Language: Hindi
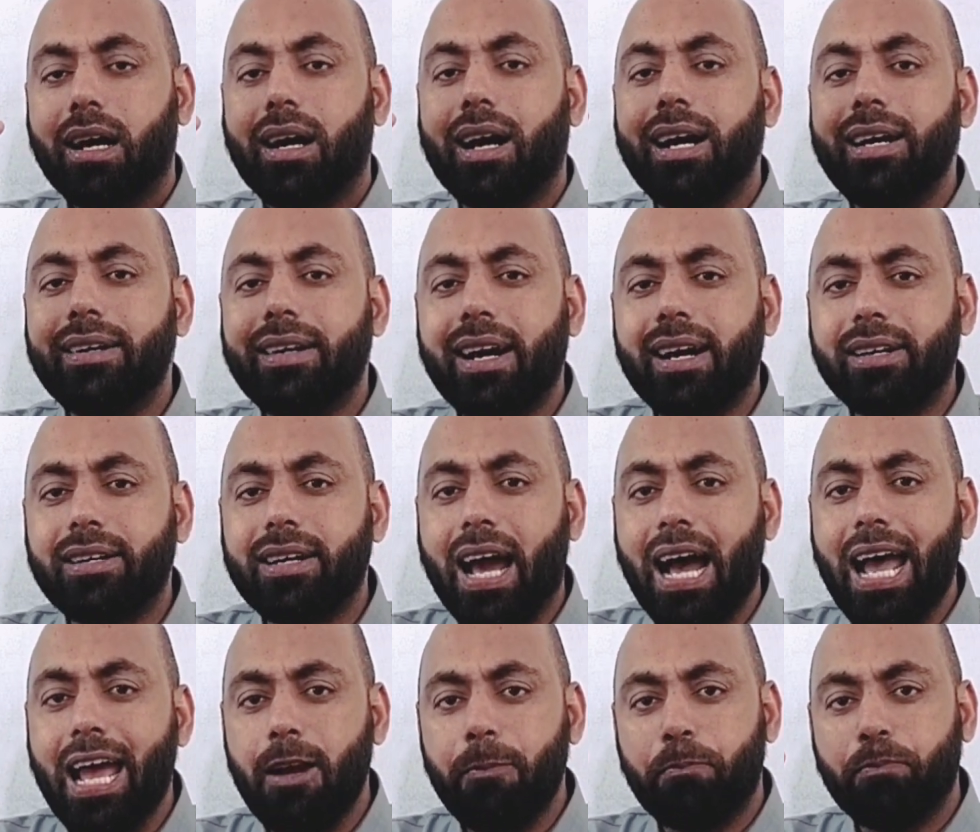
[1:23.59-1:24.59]

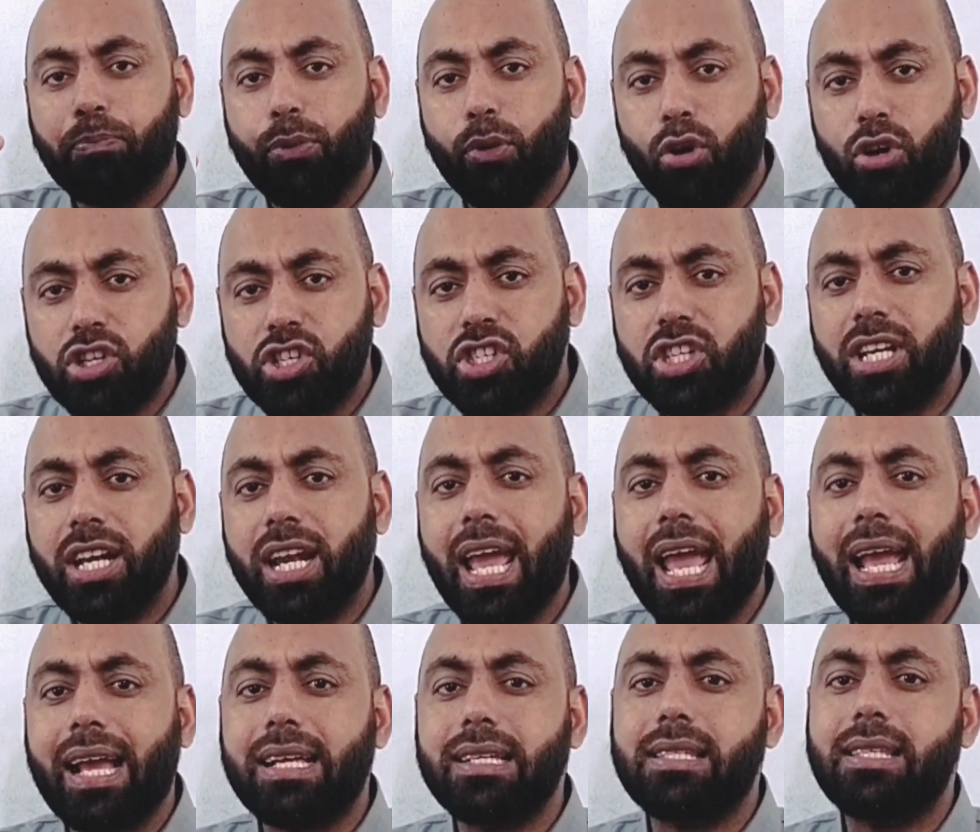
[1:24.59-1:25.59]
कंट्रेक्टाइल पोर्शन
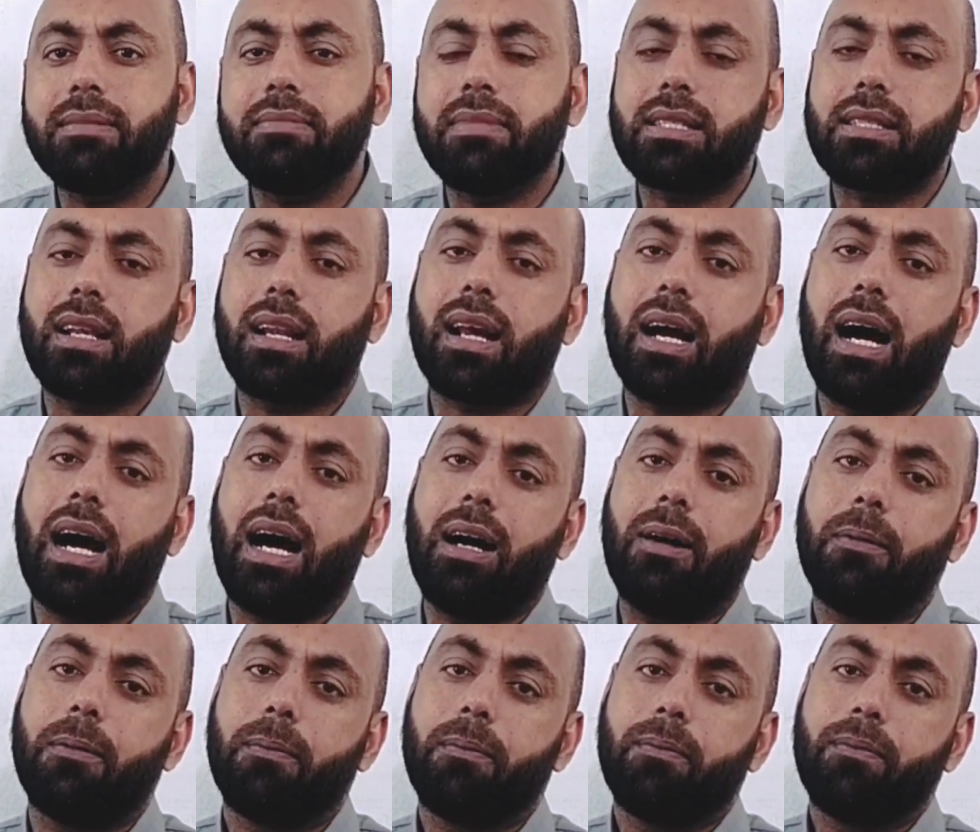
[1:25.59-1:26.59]
है किसी मसल का
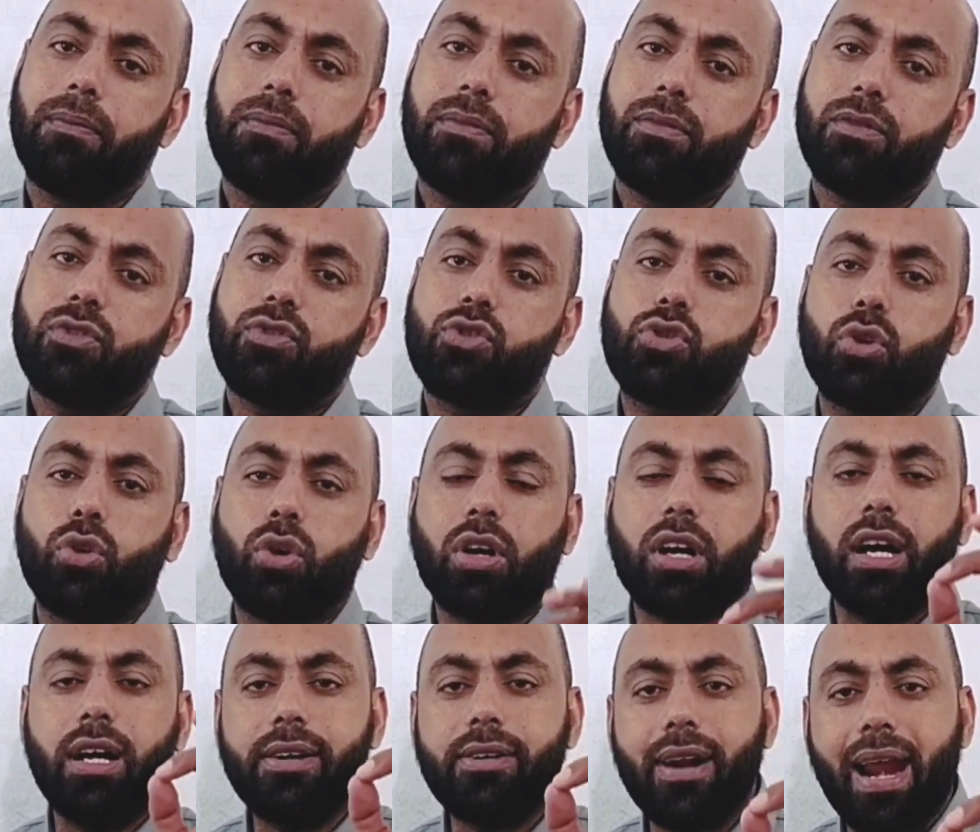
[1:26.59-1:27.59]
जो
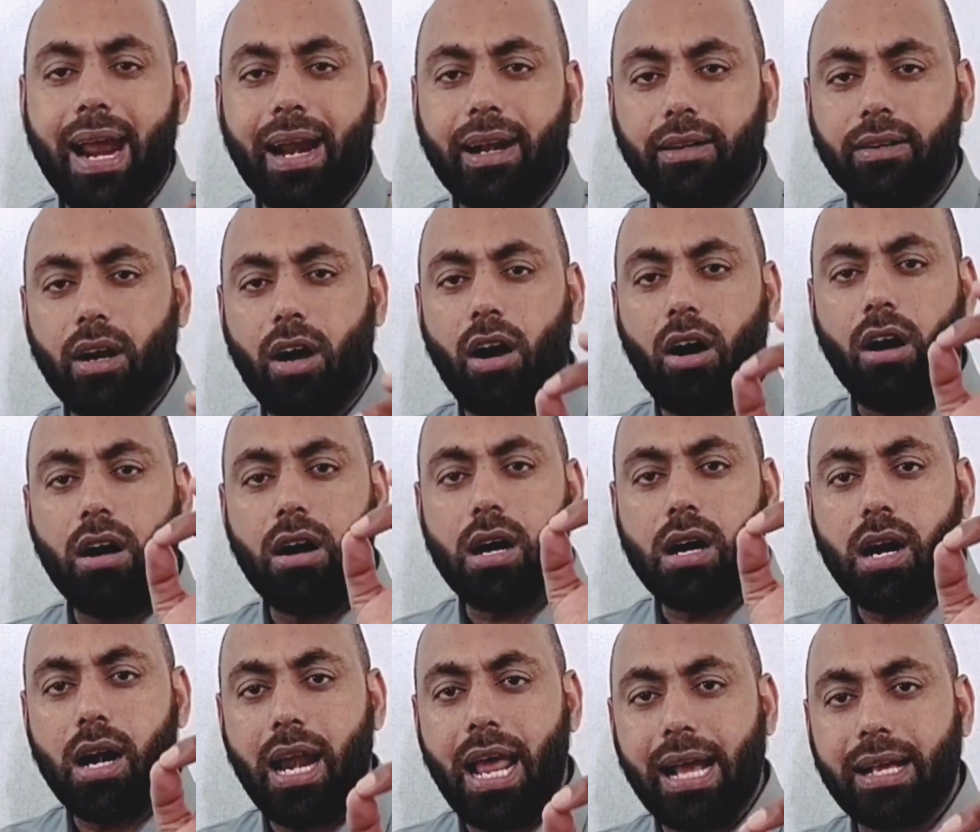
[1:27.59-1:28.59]
कंट्रैक्ट और
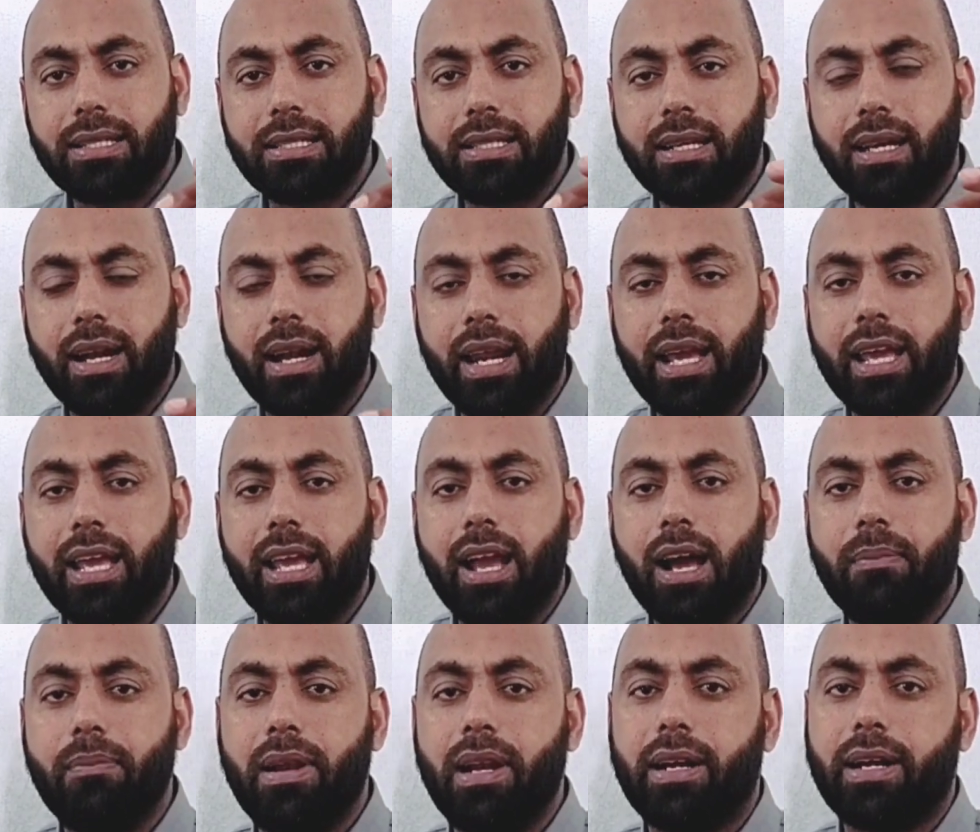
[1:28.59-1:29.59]
रिलैक्स करने की
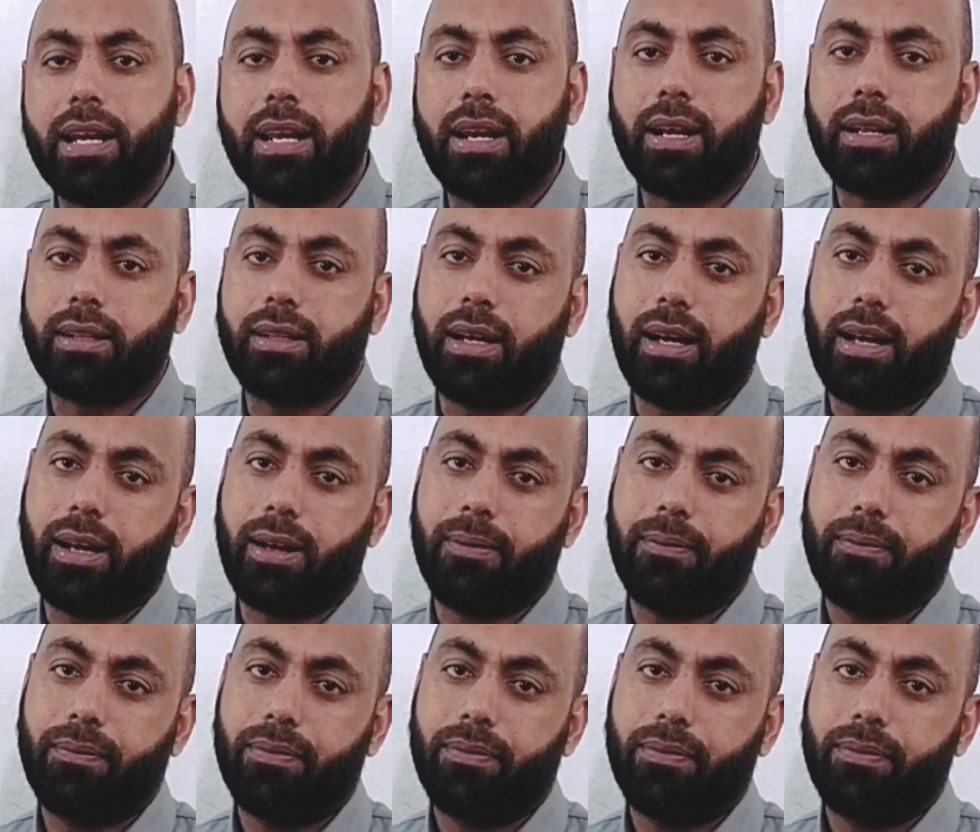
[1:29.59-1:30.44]
एबिलिटी रखता है